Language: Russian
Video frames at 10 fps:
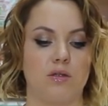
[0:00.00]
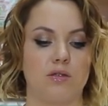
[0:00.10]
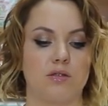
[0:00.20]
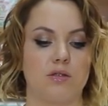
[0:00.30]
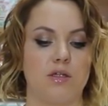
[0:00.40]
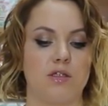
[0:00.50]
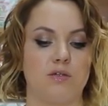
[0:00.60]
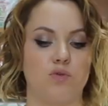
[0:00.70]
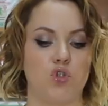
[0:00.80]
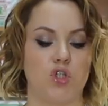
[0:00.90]
с
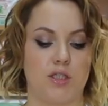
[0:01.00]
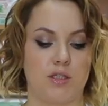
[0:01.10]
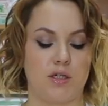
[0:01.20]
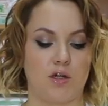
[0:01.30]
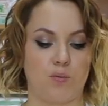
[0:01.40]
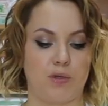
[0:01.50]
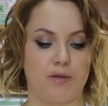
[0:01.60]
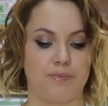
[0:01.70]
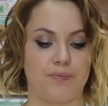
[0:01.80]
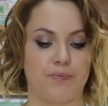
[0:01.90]
лицевой части коробки.
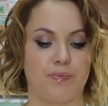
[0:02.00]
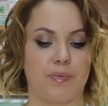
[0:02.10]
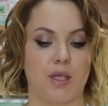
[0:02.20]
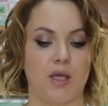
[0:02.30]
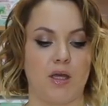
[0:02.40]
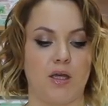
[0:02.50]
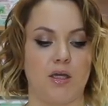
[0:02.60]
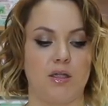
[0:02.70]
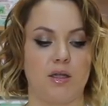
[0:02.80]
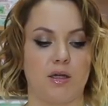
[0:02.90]

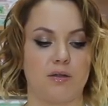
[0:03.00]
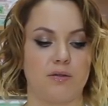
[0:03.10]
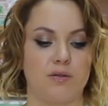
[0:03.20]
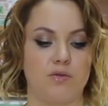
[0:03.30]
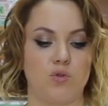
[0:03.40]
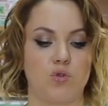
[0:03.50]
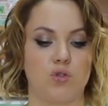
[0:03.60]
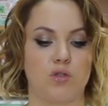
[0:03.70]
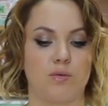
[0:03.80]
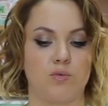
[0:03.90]
Итак, все, что
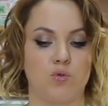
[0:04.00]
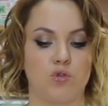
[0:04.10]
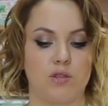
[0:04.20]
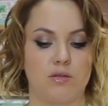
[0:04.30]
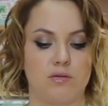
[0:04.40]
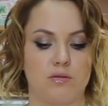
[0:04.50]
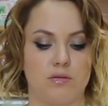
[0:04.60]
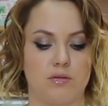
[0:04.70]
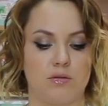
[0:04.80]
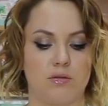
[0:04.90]
нам нужно,
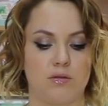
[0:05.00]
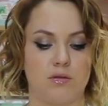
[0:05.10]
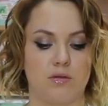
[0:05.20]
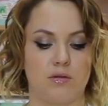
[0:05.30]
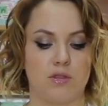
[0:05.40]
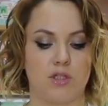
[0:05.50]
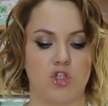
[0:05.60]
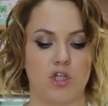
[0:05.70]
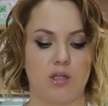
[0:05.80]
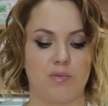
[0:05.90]
сначала